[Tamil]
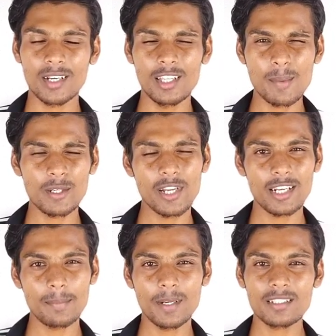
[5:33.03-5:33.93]
அது மட்டும்
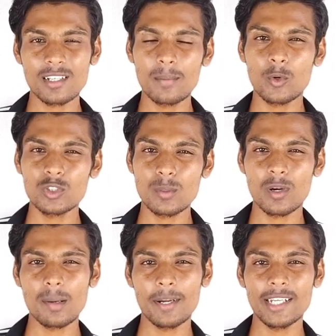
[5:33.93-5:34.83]
எனக்கு பர்சனலாக கொஞ்சம்
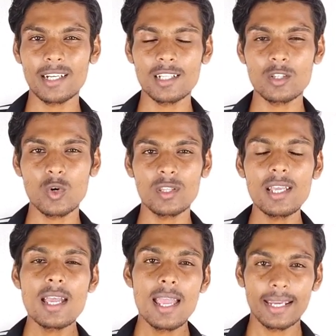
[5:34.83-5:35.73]
மொக்க பண்ணிட்டாங்கன்னு தான்
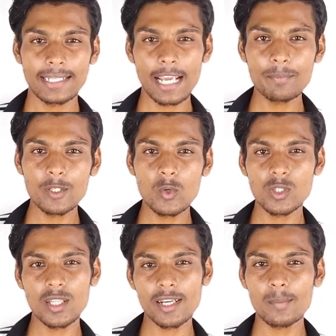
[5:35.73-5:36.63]
தோணுது இங்கே டைப் சி
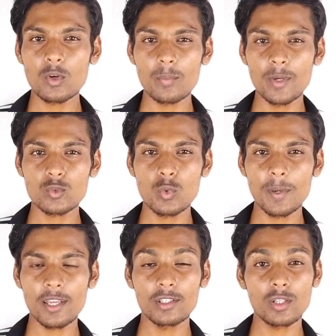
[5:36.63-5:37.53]
கொடுத்துருந்தா இன்னமும் ரொம்ப
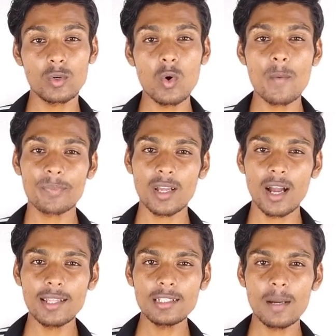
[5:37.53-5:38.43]
சூப்பராக இருந்திருக்கும்
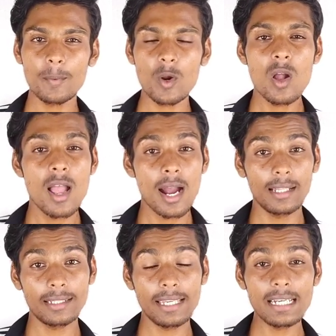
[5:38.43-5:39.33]
அதுக்கப்புறம்
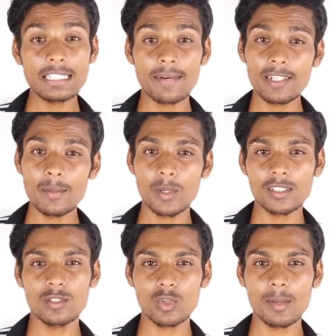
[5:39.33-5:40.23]
அந்த கிரீம் செவன்டீன்
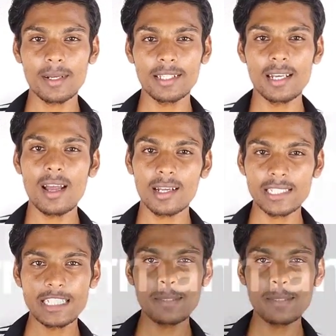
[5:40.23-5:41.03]
ப்ராசன் சொன்ன பார்த்தீங்களா அங்கே